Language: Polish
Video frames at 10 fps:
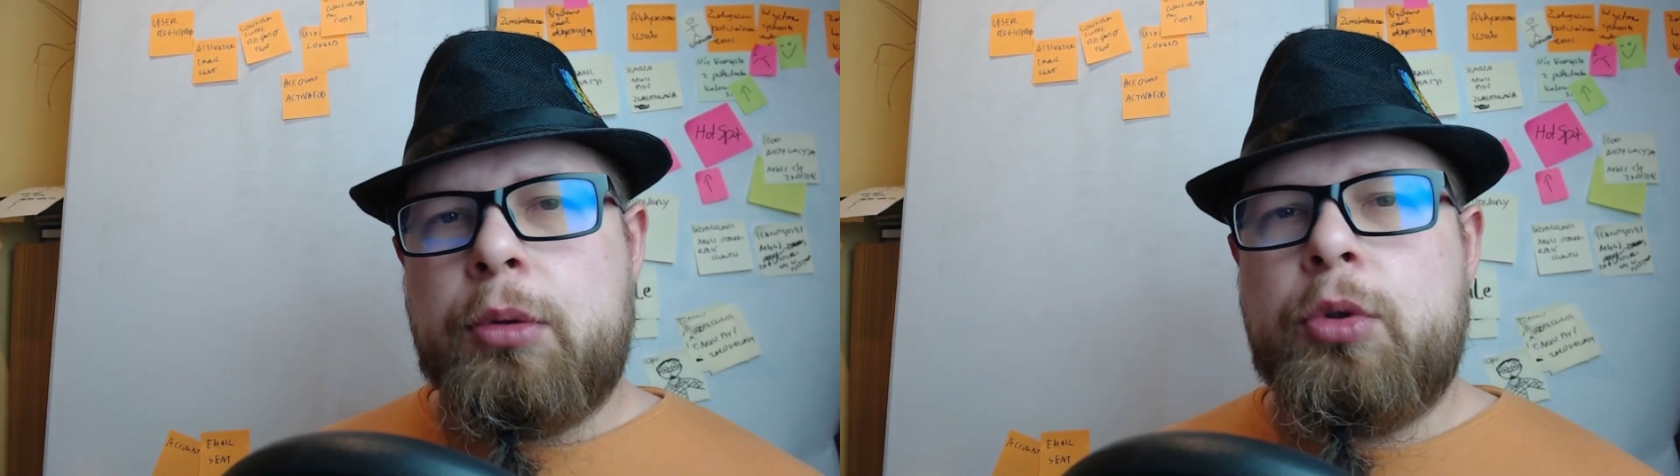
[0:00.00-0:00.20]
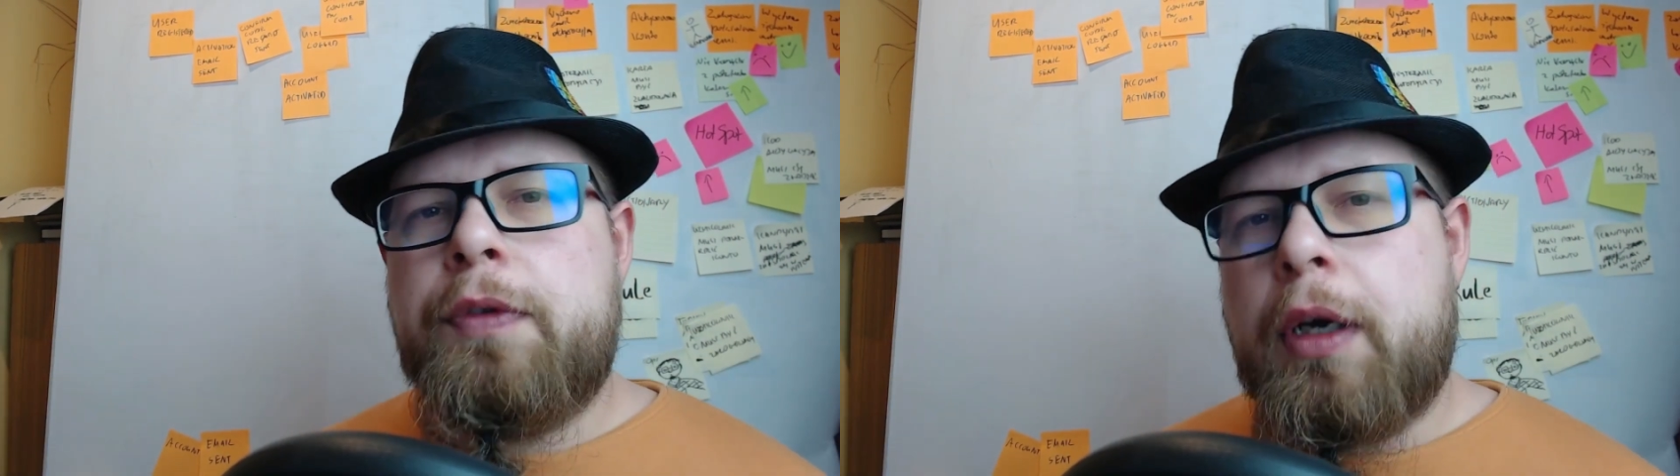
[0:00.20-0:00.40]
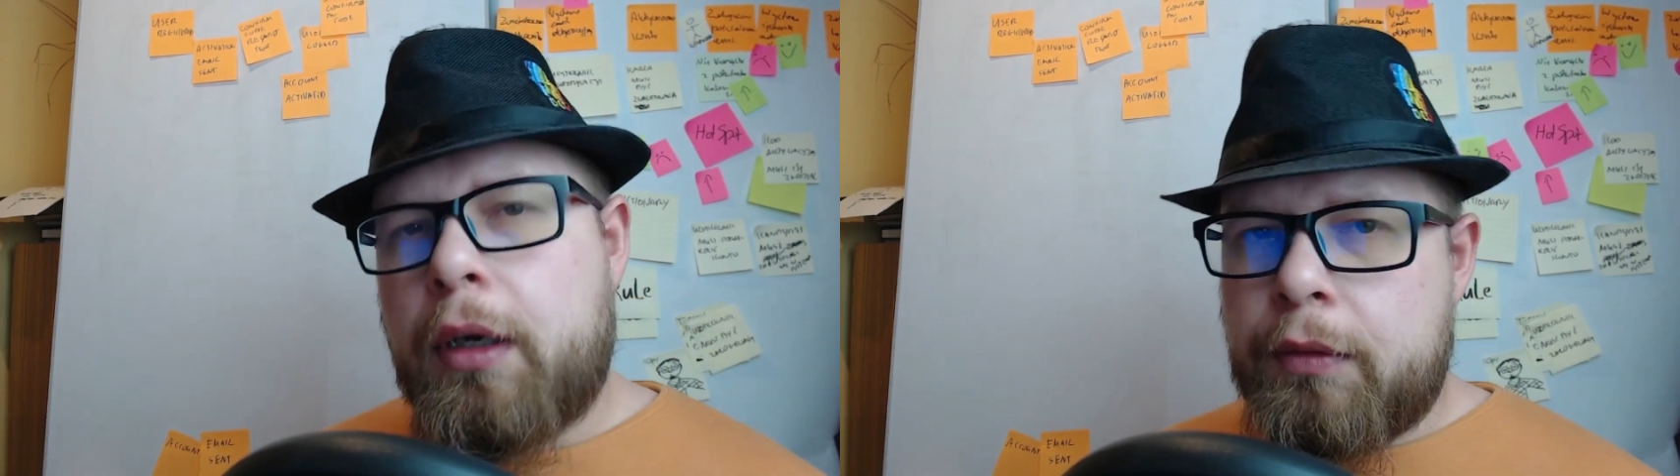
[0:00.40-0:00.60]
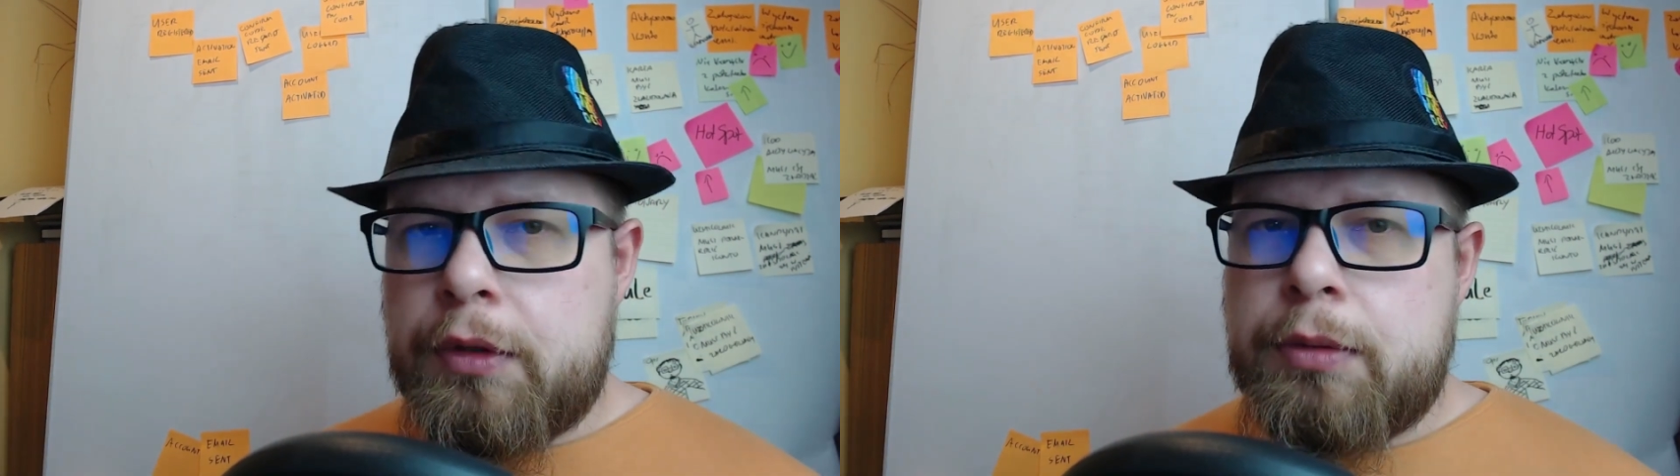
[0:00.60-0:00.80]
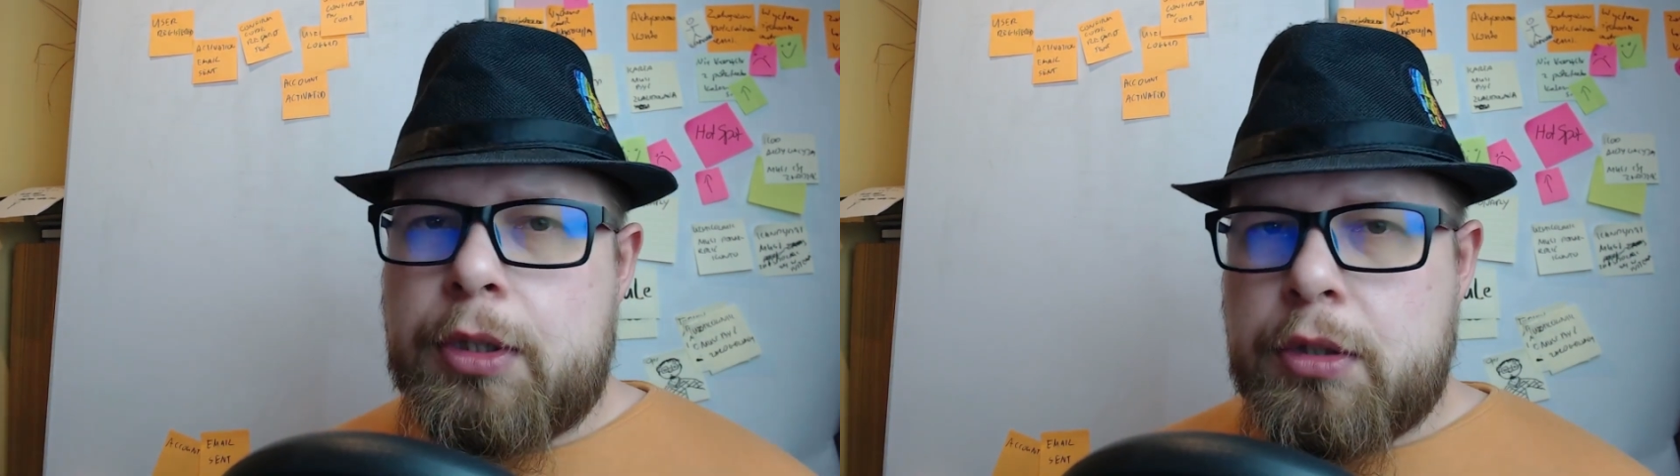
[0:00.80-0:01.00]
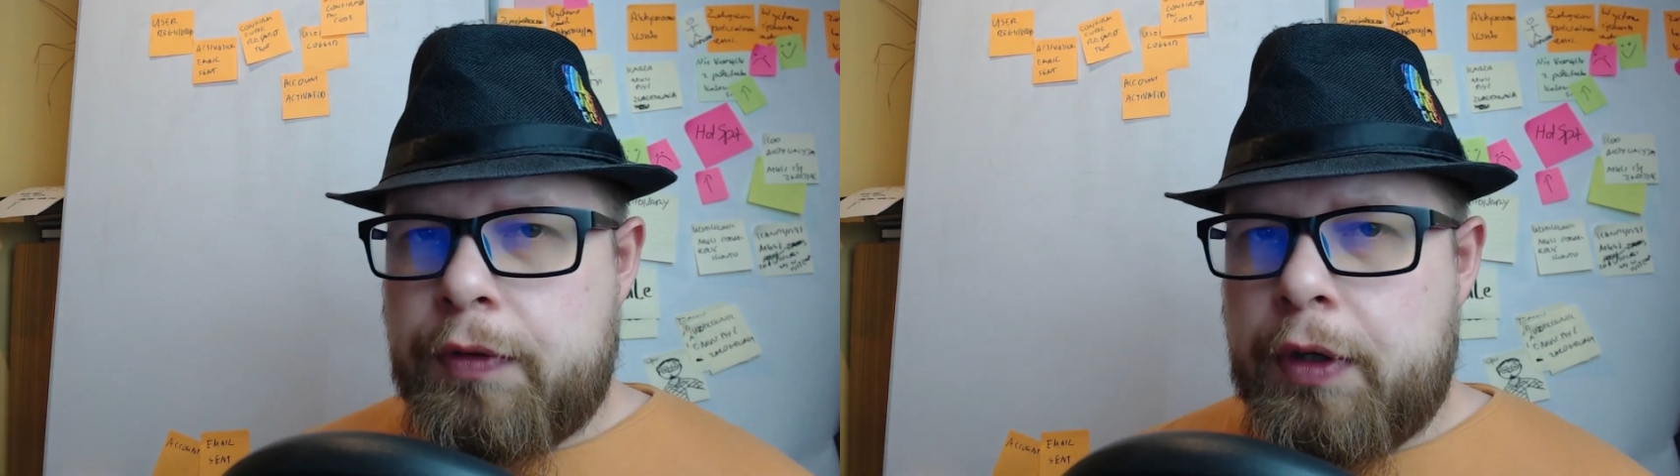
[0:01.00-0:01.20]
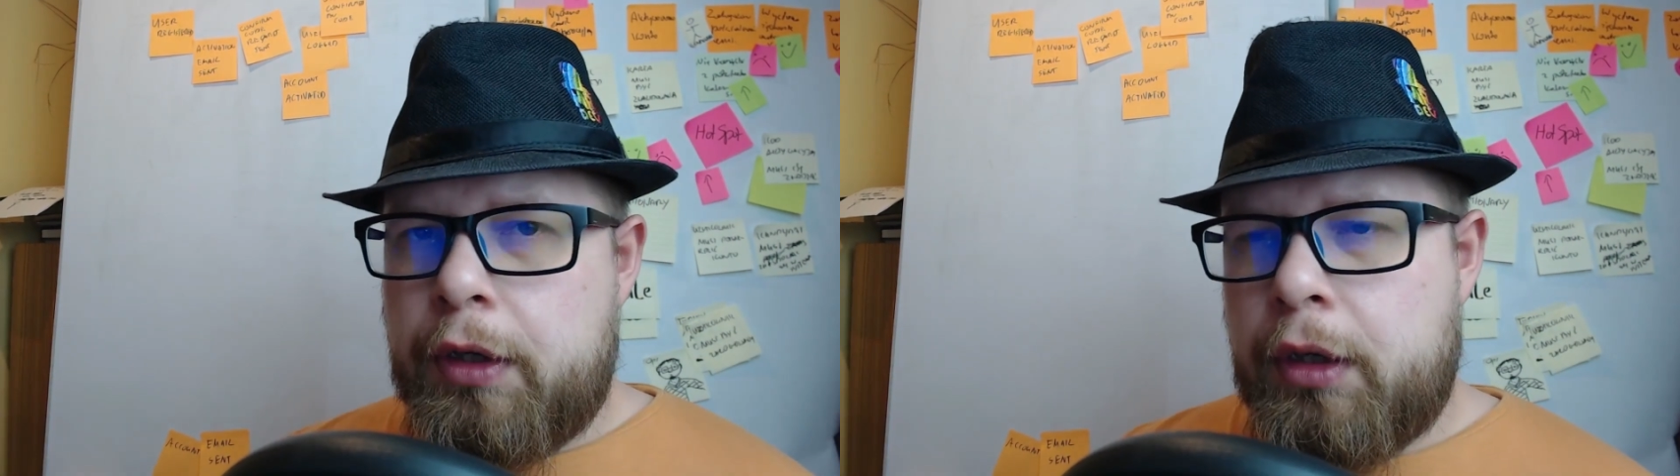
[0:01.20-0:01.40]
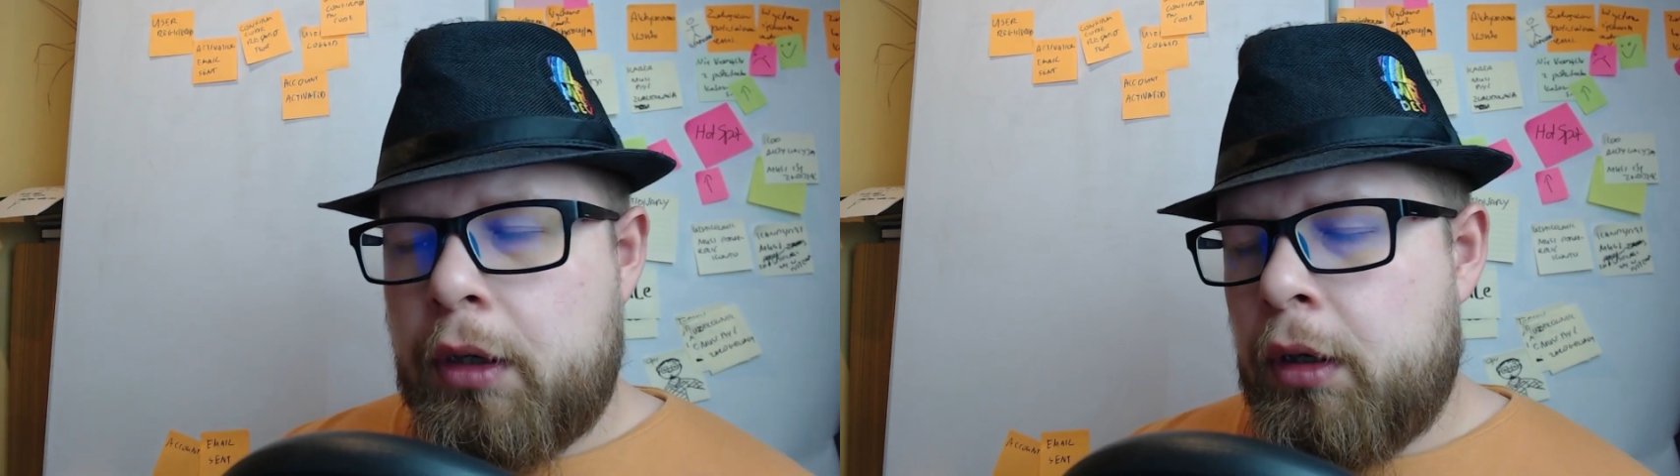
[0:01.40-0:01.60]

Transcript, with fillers: autofaka, więc bardzo fajnie.